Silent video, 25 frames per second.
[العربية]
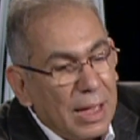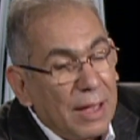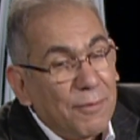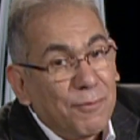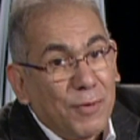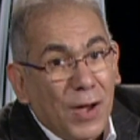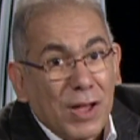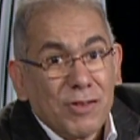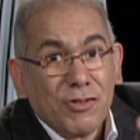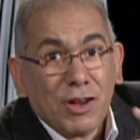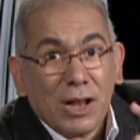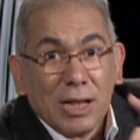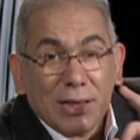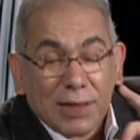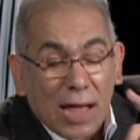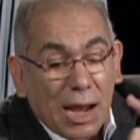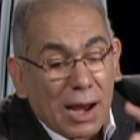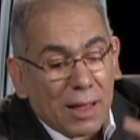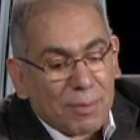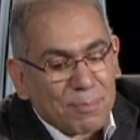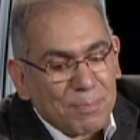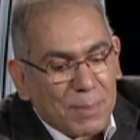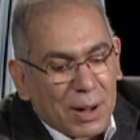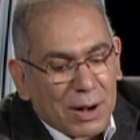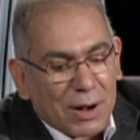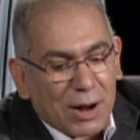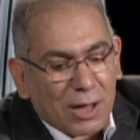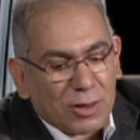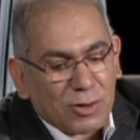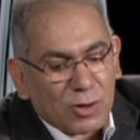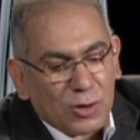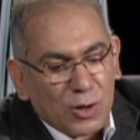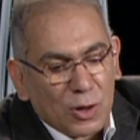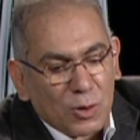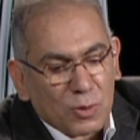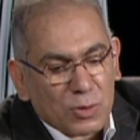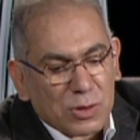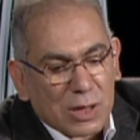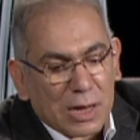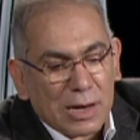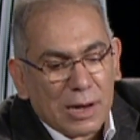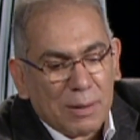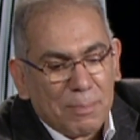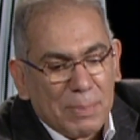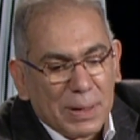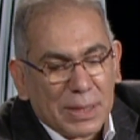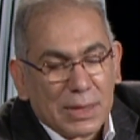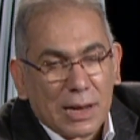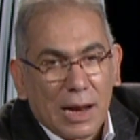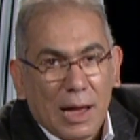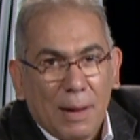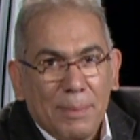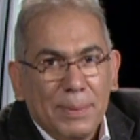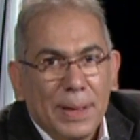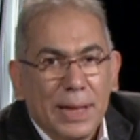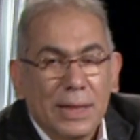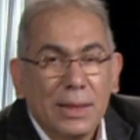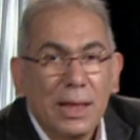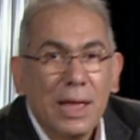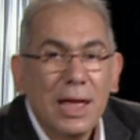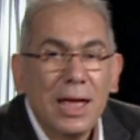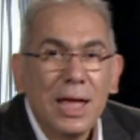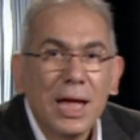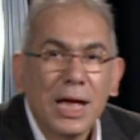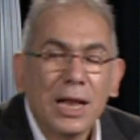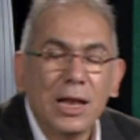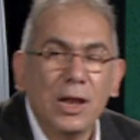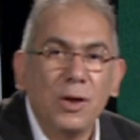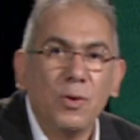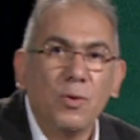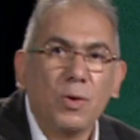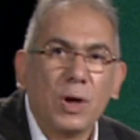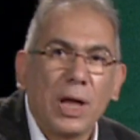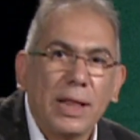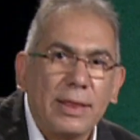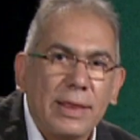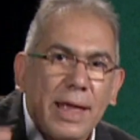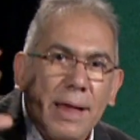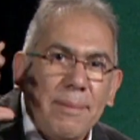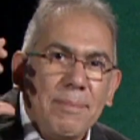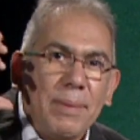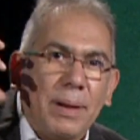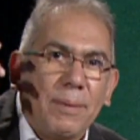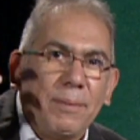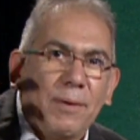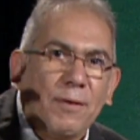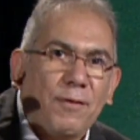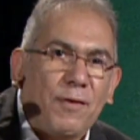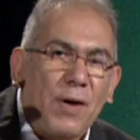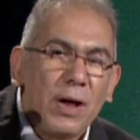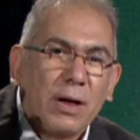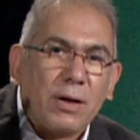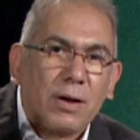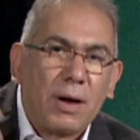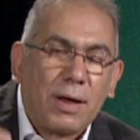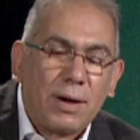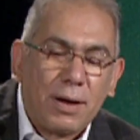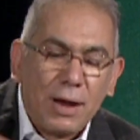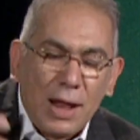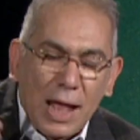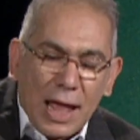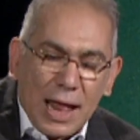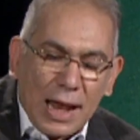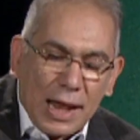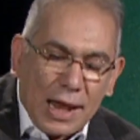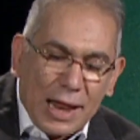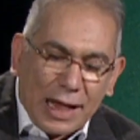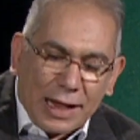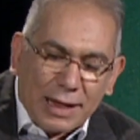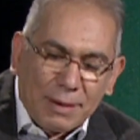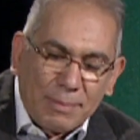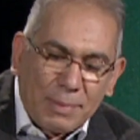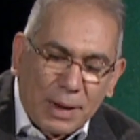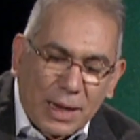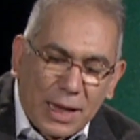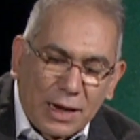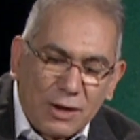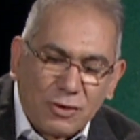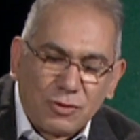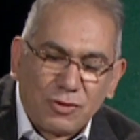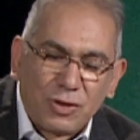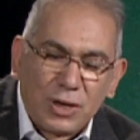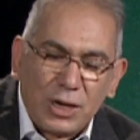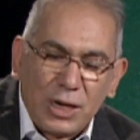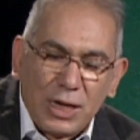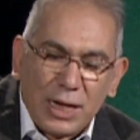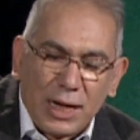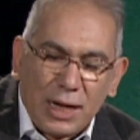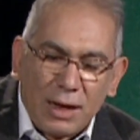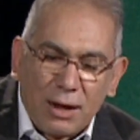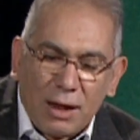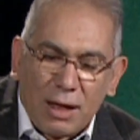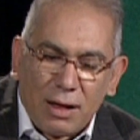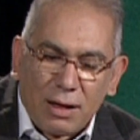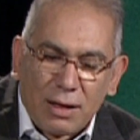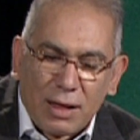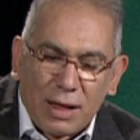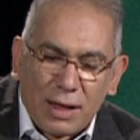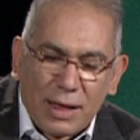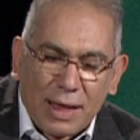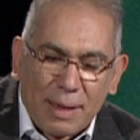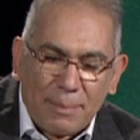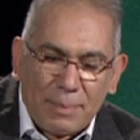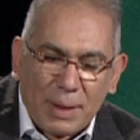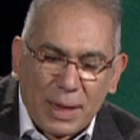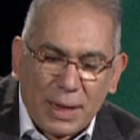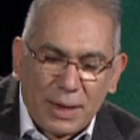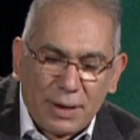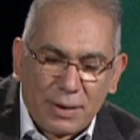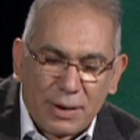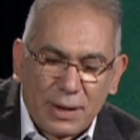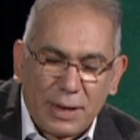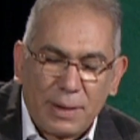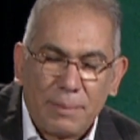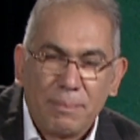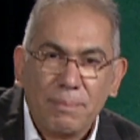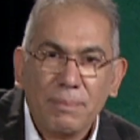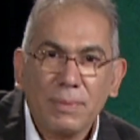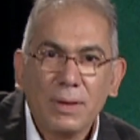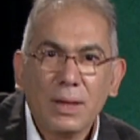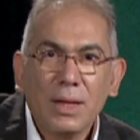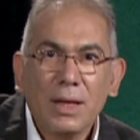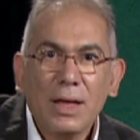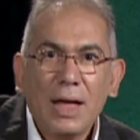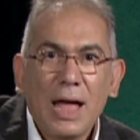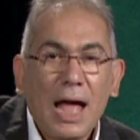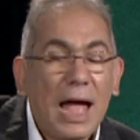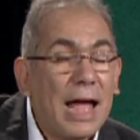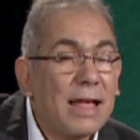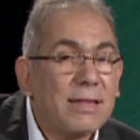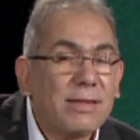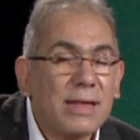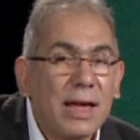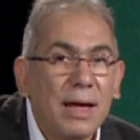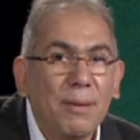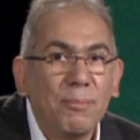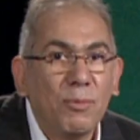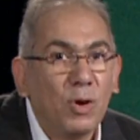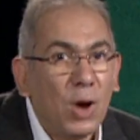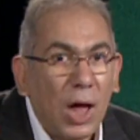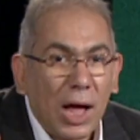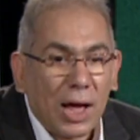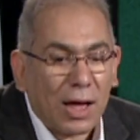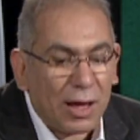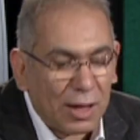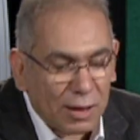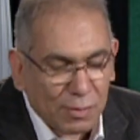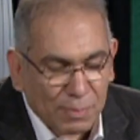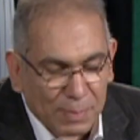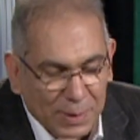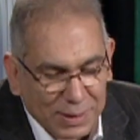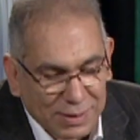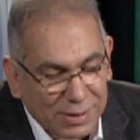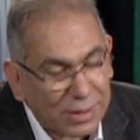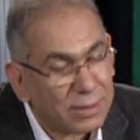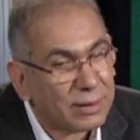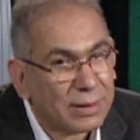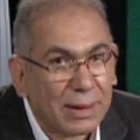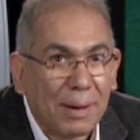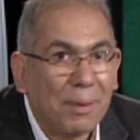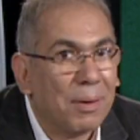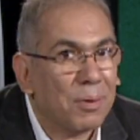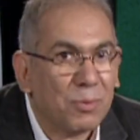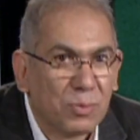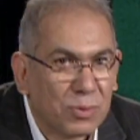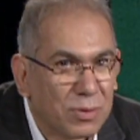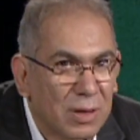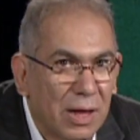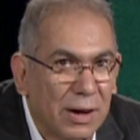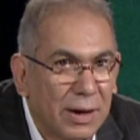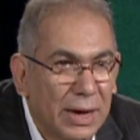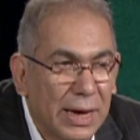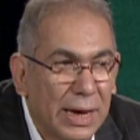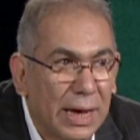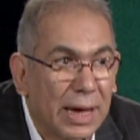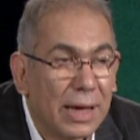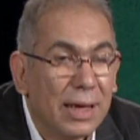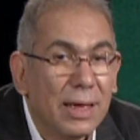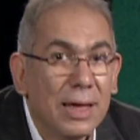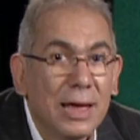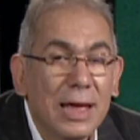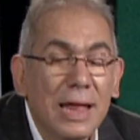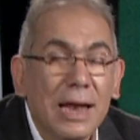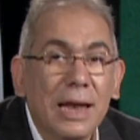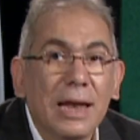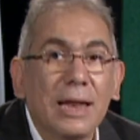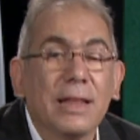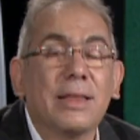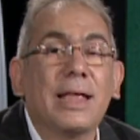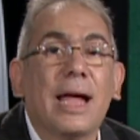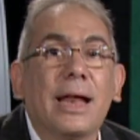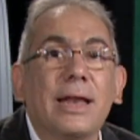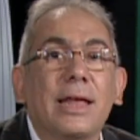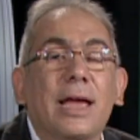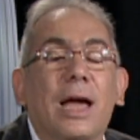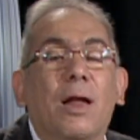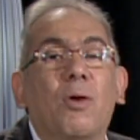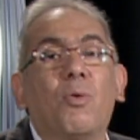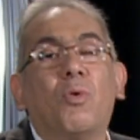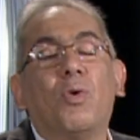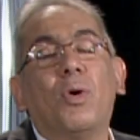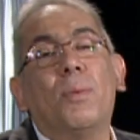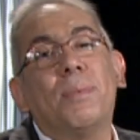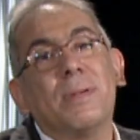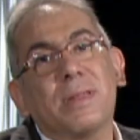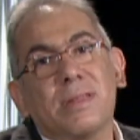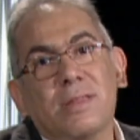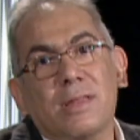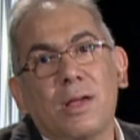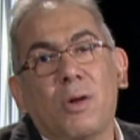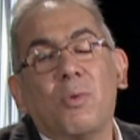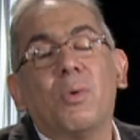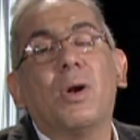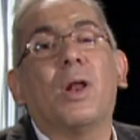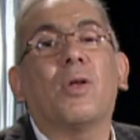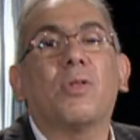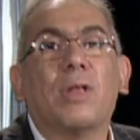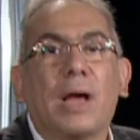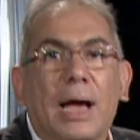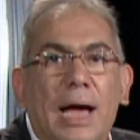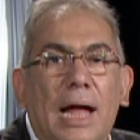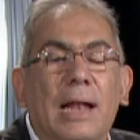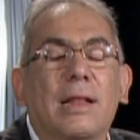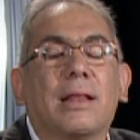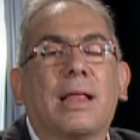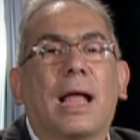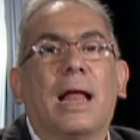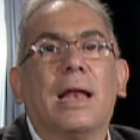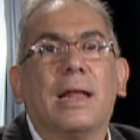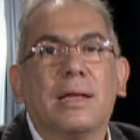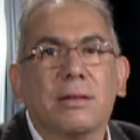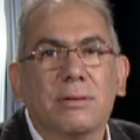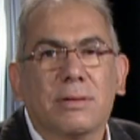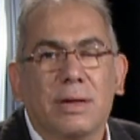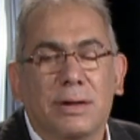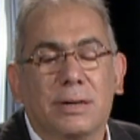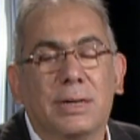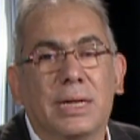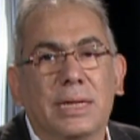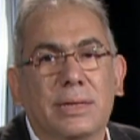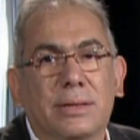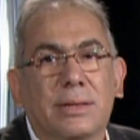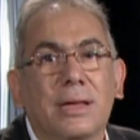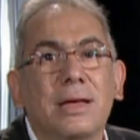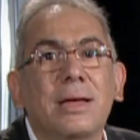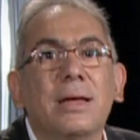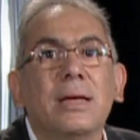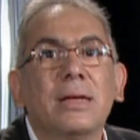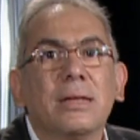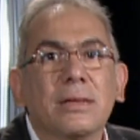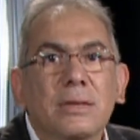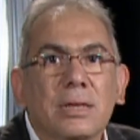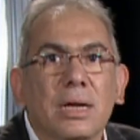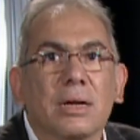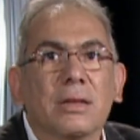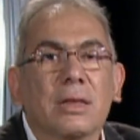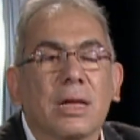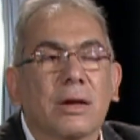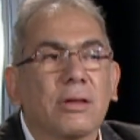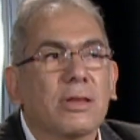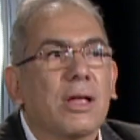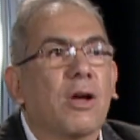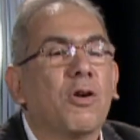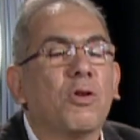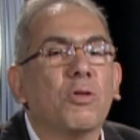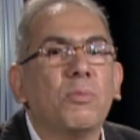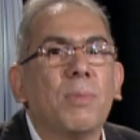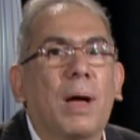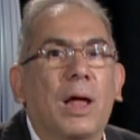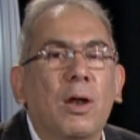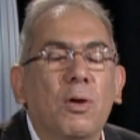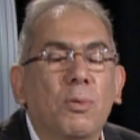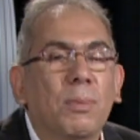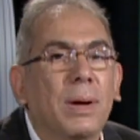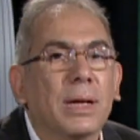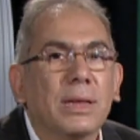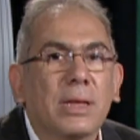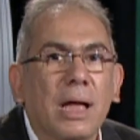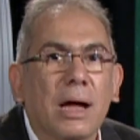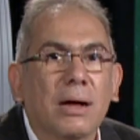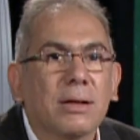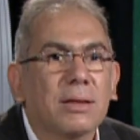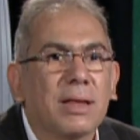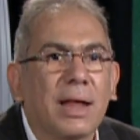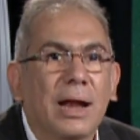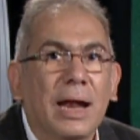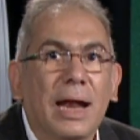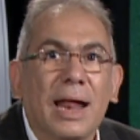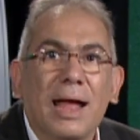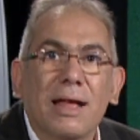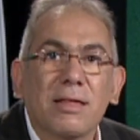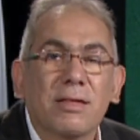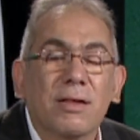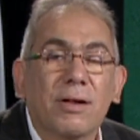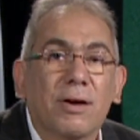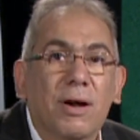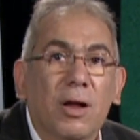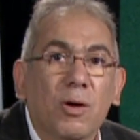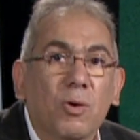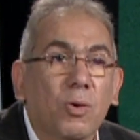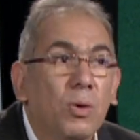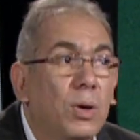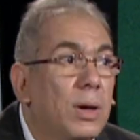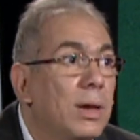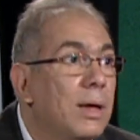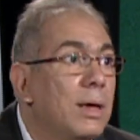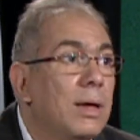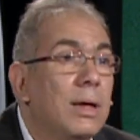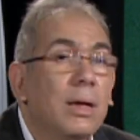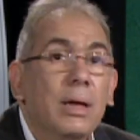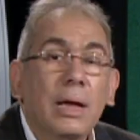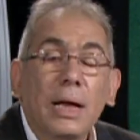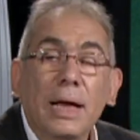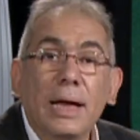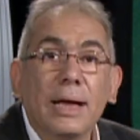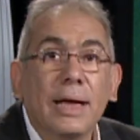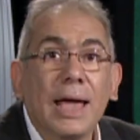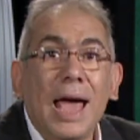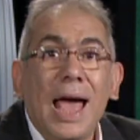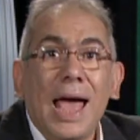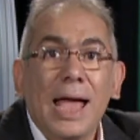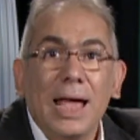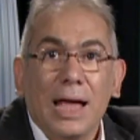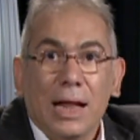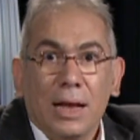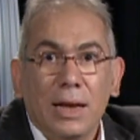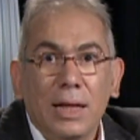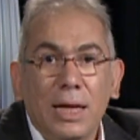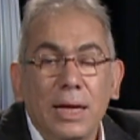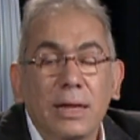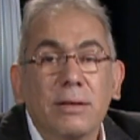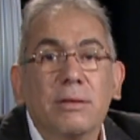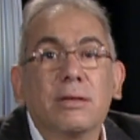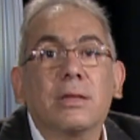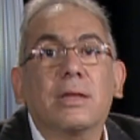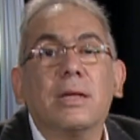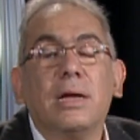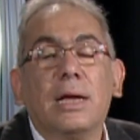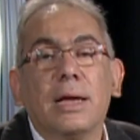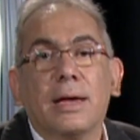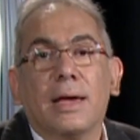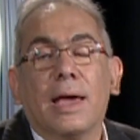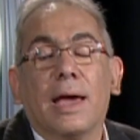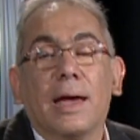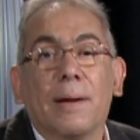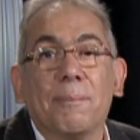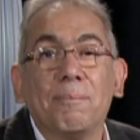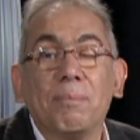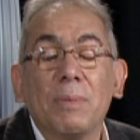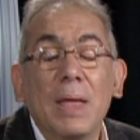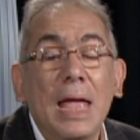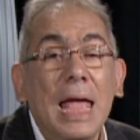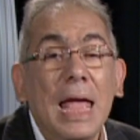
فشل ثلاث مرات انه يوصل للبيت الابيض لانه كان دايما بيفكر لكن ما كانتش ليه علاقه جماهيريه. هذا ملخص بسيط طبعا وسريع لدانيال ويبستر ولو دخلت على الانترنت تقدر تاخد معلومات اكتر عن هذا الرجل حكايه لقيت حكايه.